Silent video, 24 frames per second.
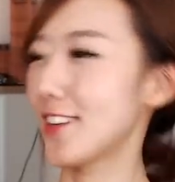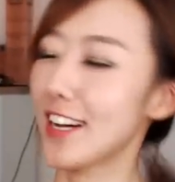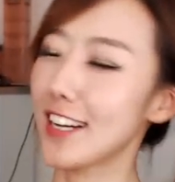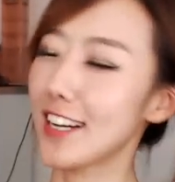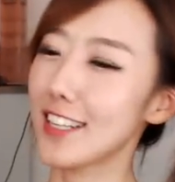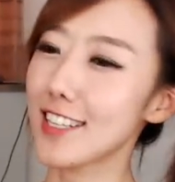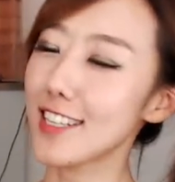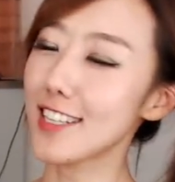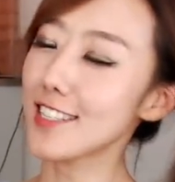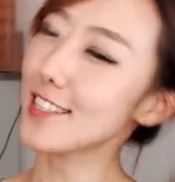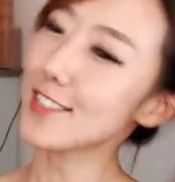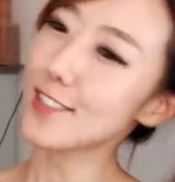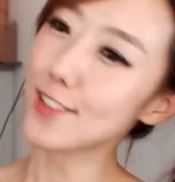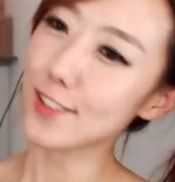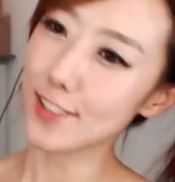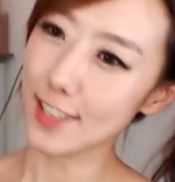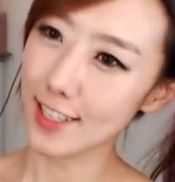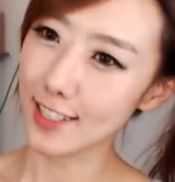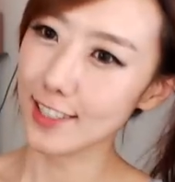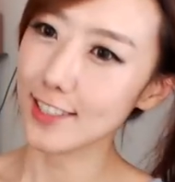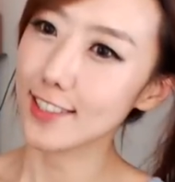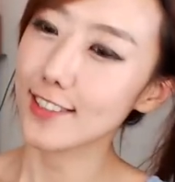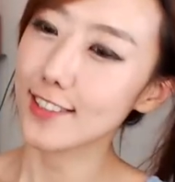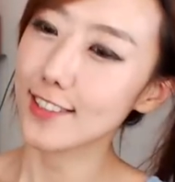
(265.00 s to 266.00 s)
노랑이 사촌
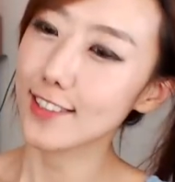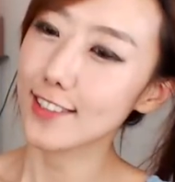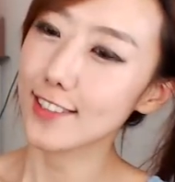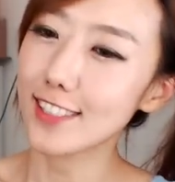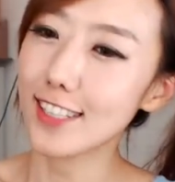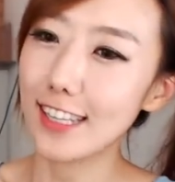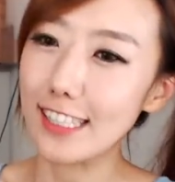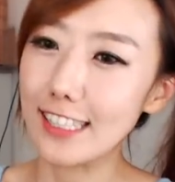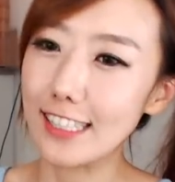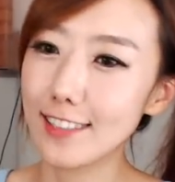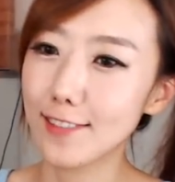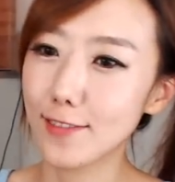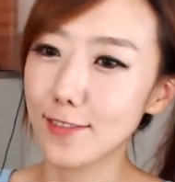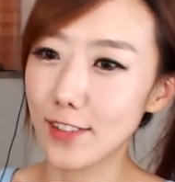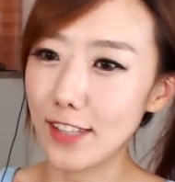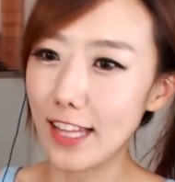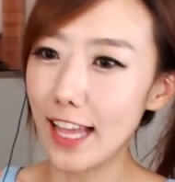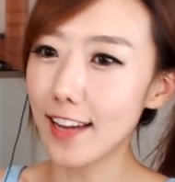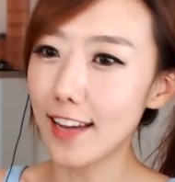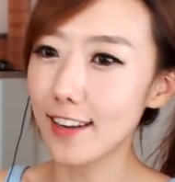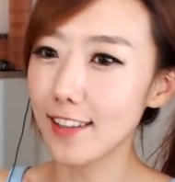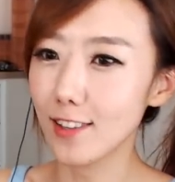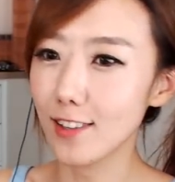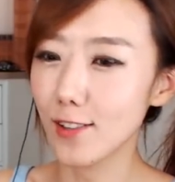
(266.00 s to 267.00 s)
동생 주고 저는 뭐
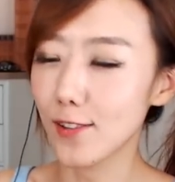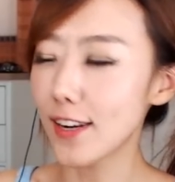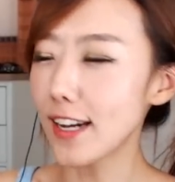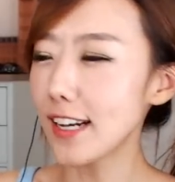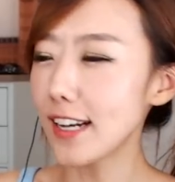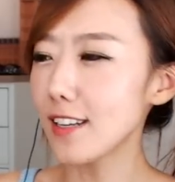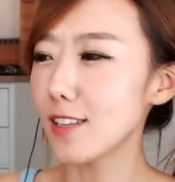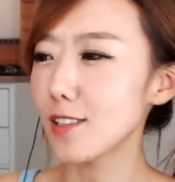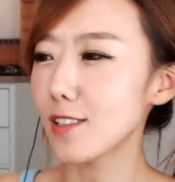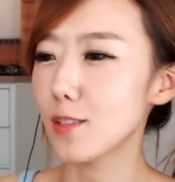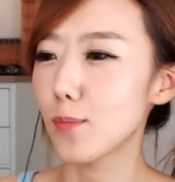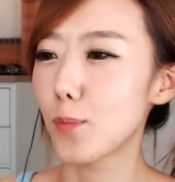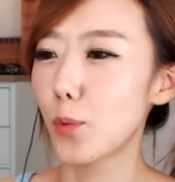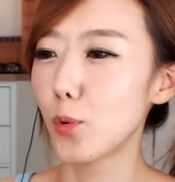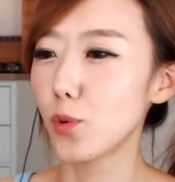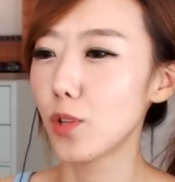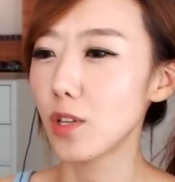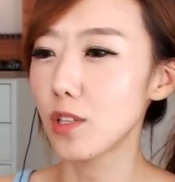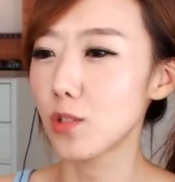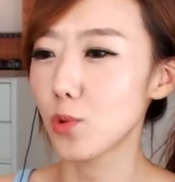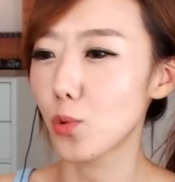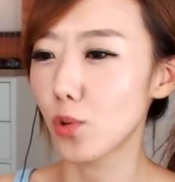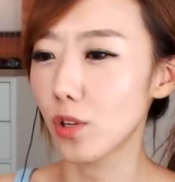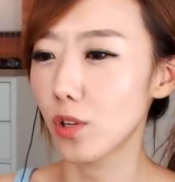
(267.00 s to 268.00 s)
다른 노랑이 이제
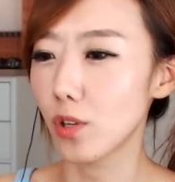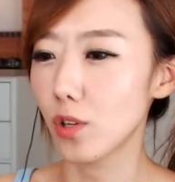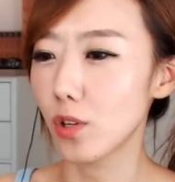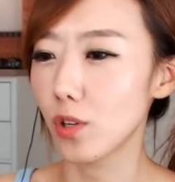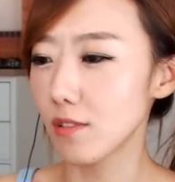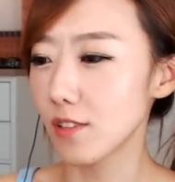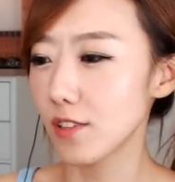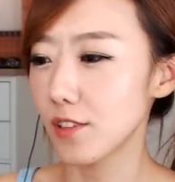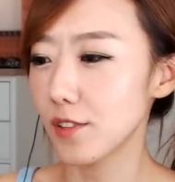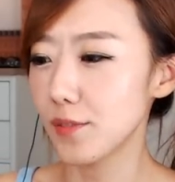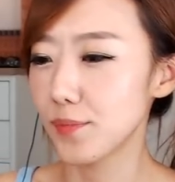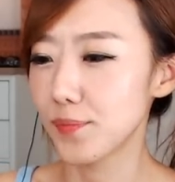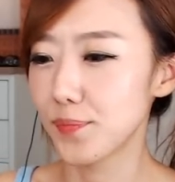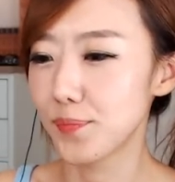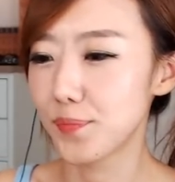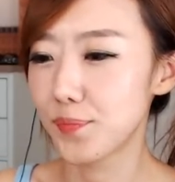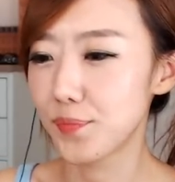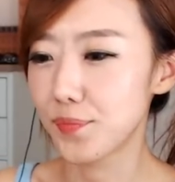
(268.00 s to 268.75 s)
보낸 지 오래됐어요.